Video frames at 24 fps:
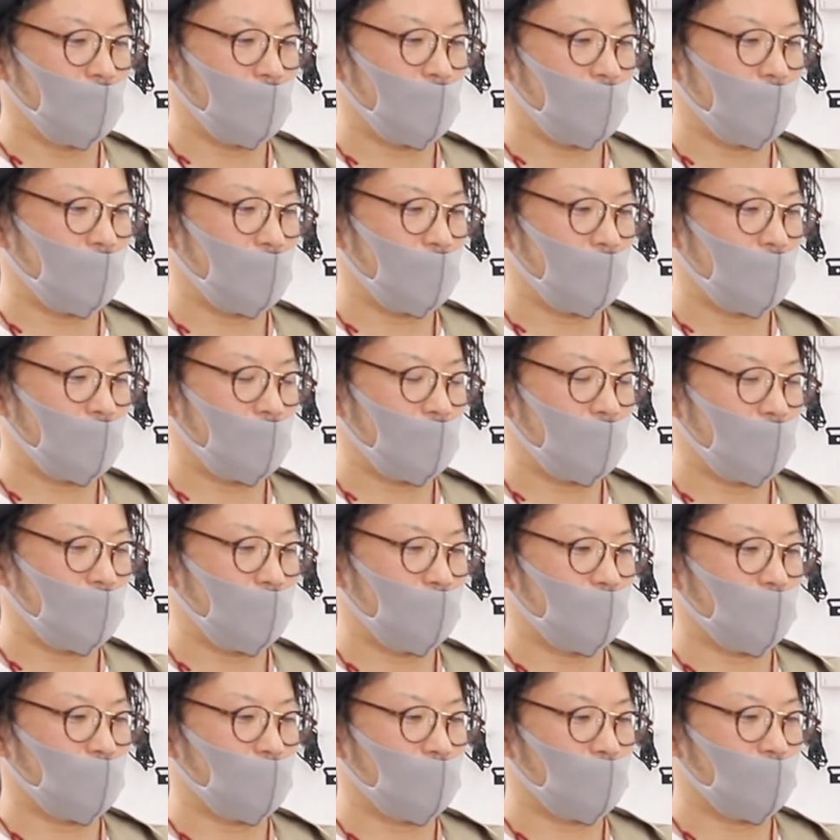
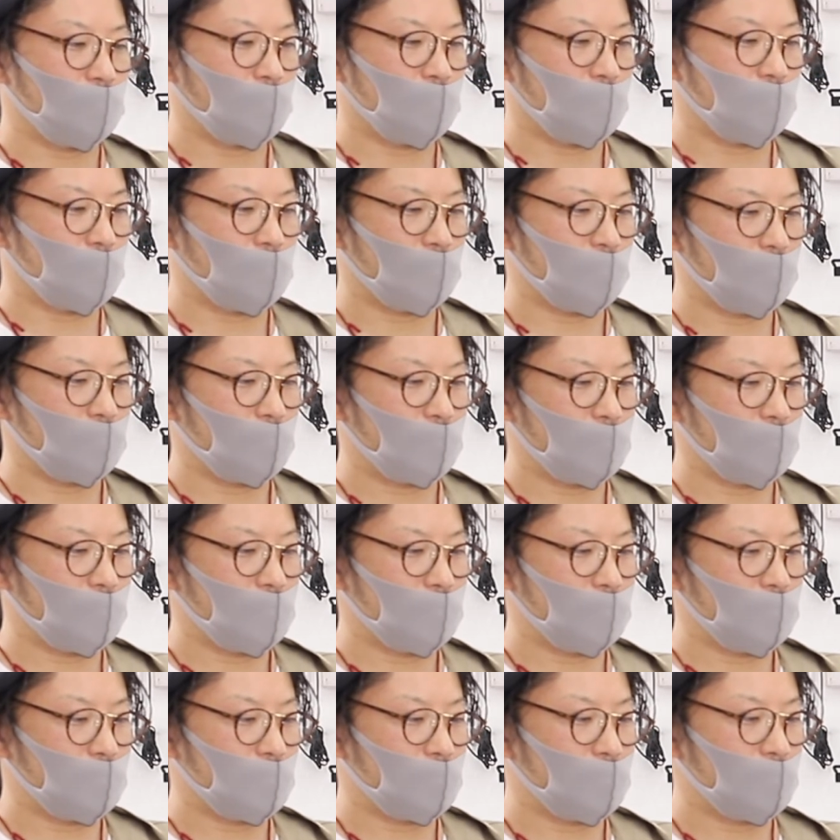えーと、予
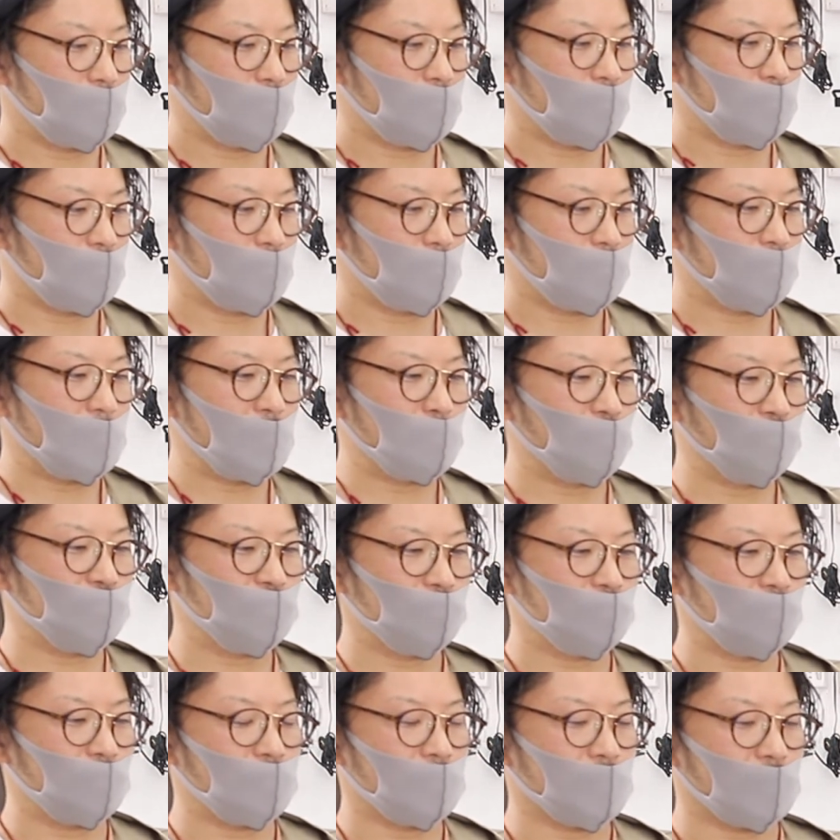約制、まあ、もう
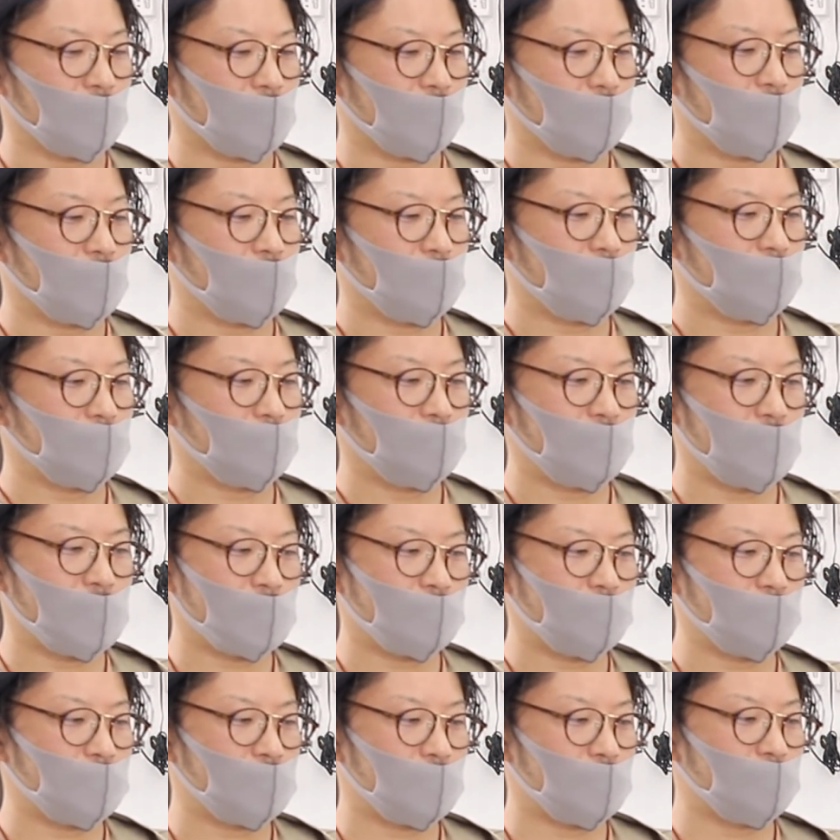ちょっといるかな、
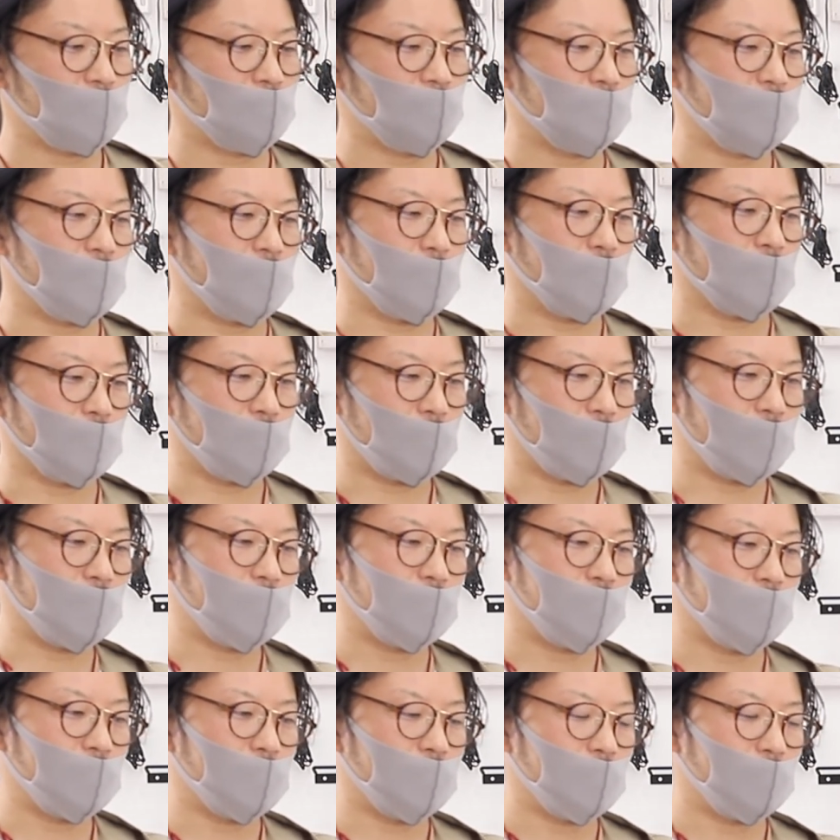200弱ぐらいか
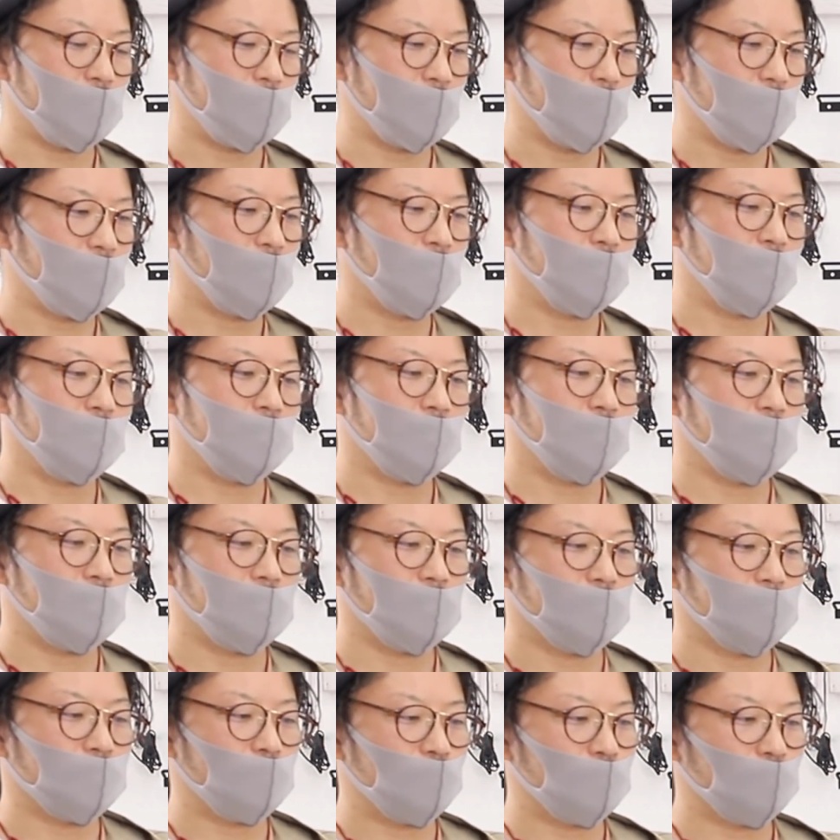な、
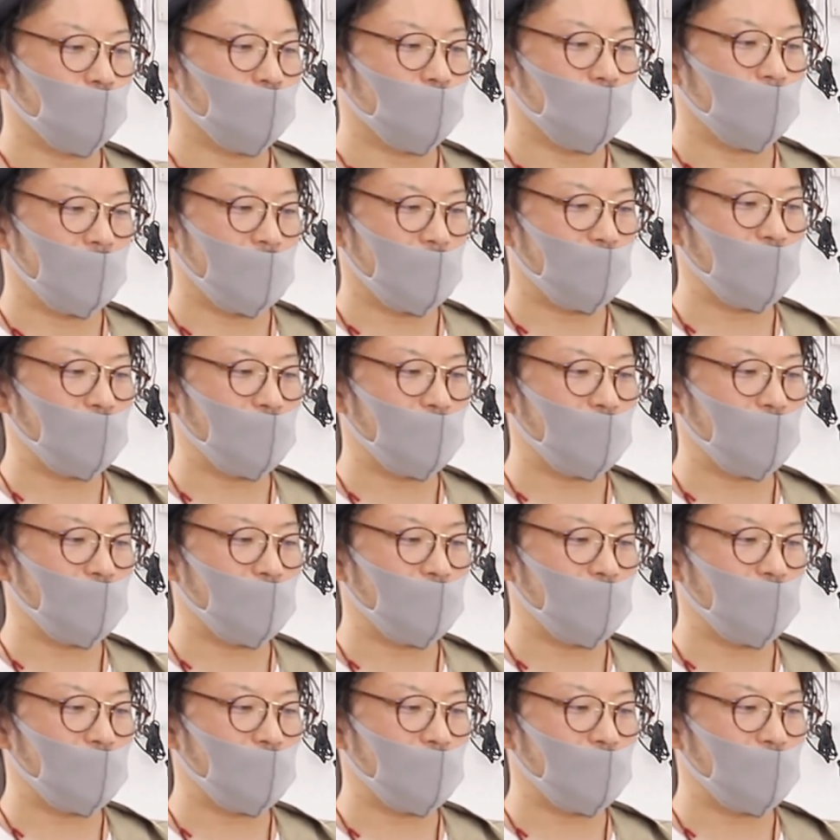う